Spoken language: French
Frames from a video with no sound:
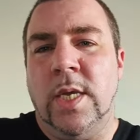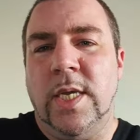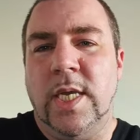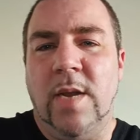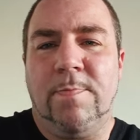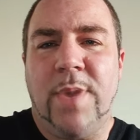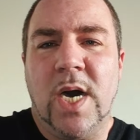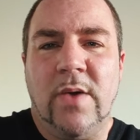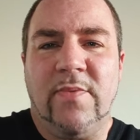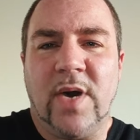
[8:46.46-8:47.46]
Il n'est
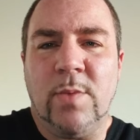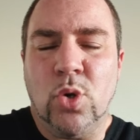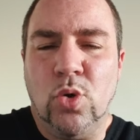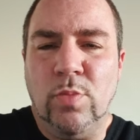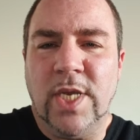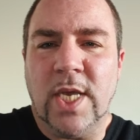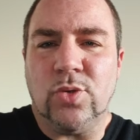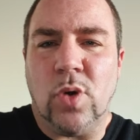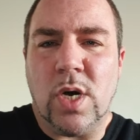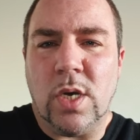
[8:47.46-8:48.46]
pas vraiment
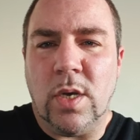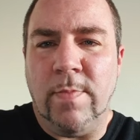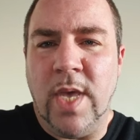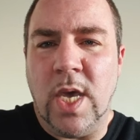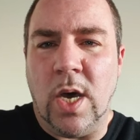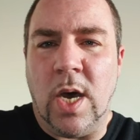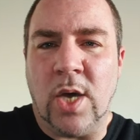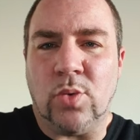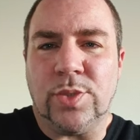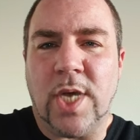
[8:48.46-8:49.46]
obligatoire, mais un
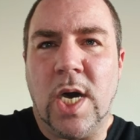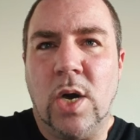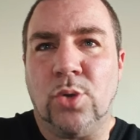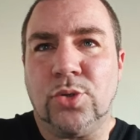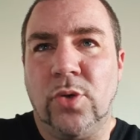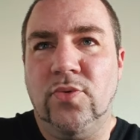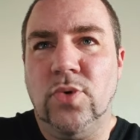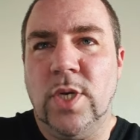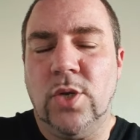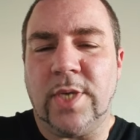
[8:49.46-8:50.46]
contrat entre vous
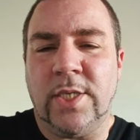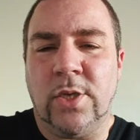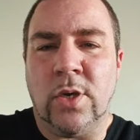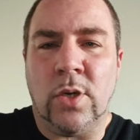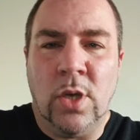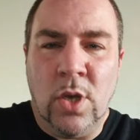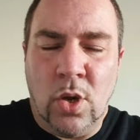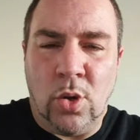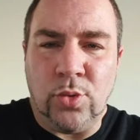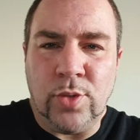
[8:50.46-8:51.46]
et le traiteur,
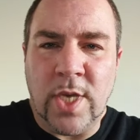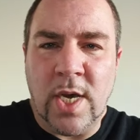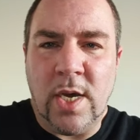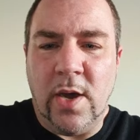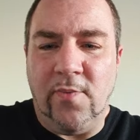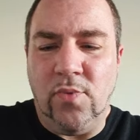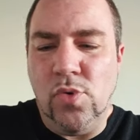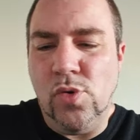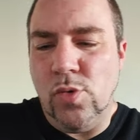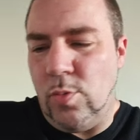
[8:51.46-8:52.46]
en tout cas,
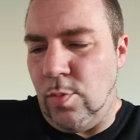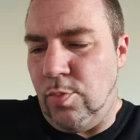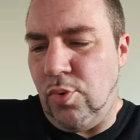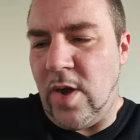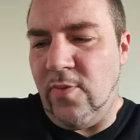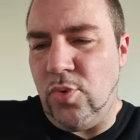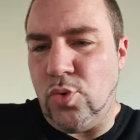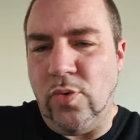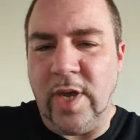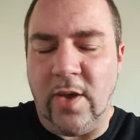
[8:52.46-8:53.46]
vous pourra vous
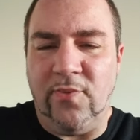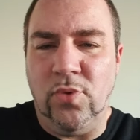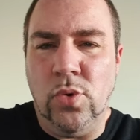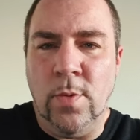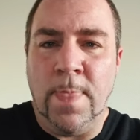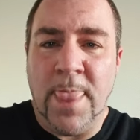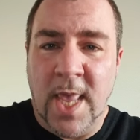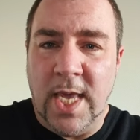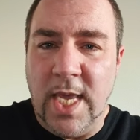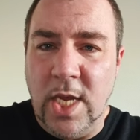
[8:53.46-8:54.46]
couvrir vous
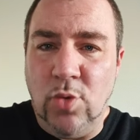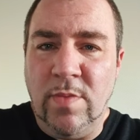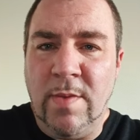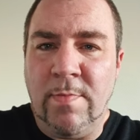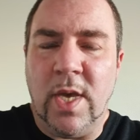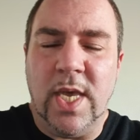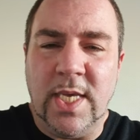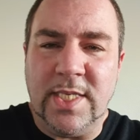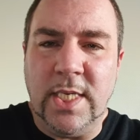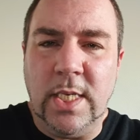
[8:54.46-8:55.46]
et lui-même. Et
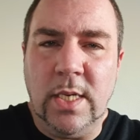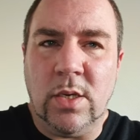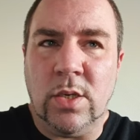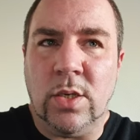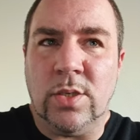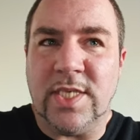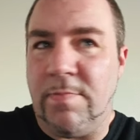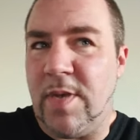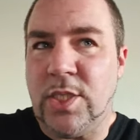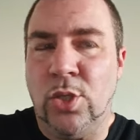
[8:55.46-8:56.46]
si euh, cette
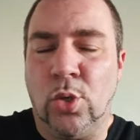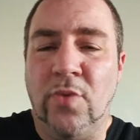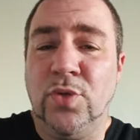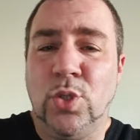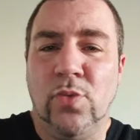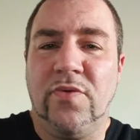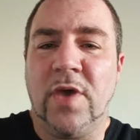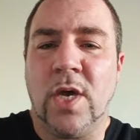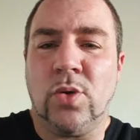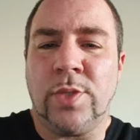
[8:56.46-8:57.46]
personne refuse de vous faire
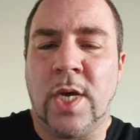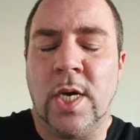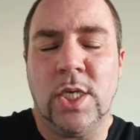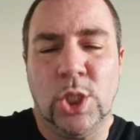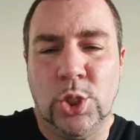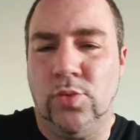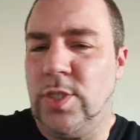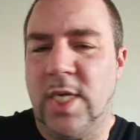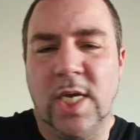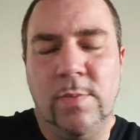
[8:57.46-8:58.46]
un contrat, je vous
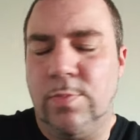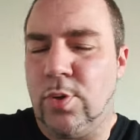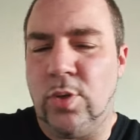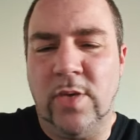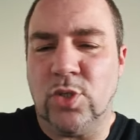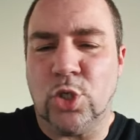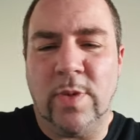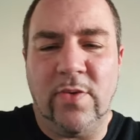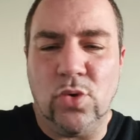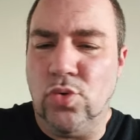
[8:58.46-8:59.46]
dirais prenez vos jambes à
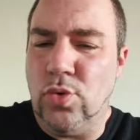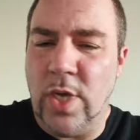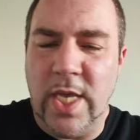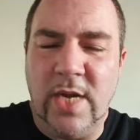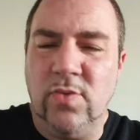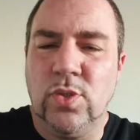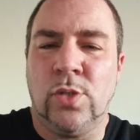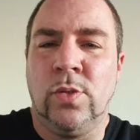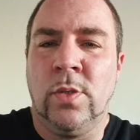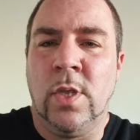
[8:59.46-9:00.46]
vos coups et allez-vous-en.